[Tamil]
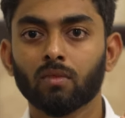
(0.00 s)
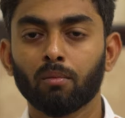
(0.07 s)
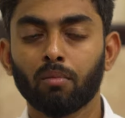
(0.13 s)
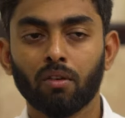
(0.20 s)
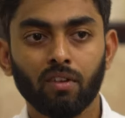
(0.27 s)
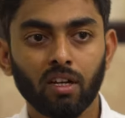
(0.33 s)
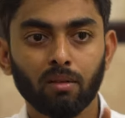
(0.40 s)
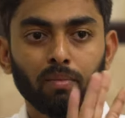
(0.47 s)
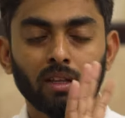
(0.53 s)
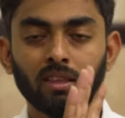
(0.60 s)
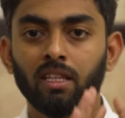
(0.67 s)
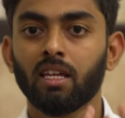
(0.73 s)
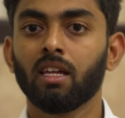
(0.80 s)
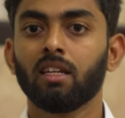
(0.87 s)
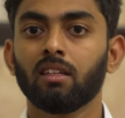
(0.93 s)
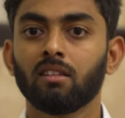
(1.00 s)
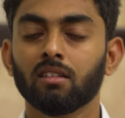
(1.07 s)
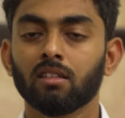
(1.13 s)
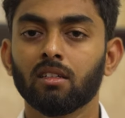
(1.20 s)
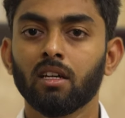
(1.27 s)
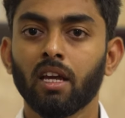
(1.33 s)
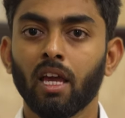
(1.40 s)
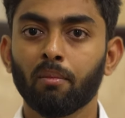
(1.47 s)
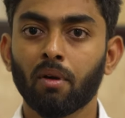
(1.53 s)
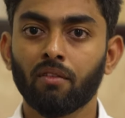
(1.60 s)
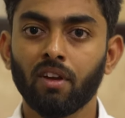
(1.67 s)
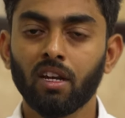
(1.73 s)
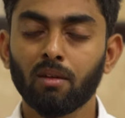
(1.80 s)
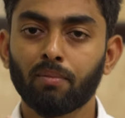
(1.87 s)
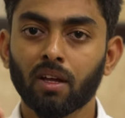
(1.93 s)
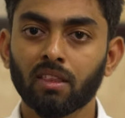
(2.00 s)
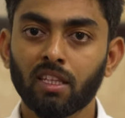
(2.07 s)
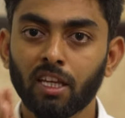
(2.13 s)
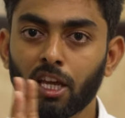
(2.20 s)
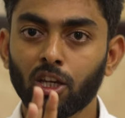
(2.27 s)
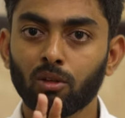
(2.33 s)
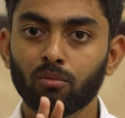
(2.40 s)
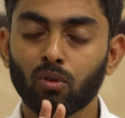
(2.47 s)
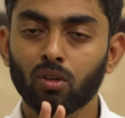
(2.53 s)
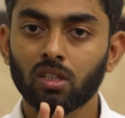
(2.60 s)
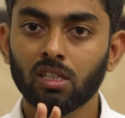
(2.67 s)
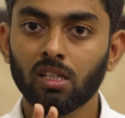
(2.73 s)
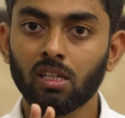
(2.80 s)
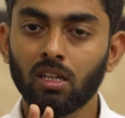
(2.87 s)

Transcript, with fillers: இப்போ வீடு பற்றி எரியுது இப்போ வீடு பற்றி எரியும் போது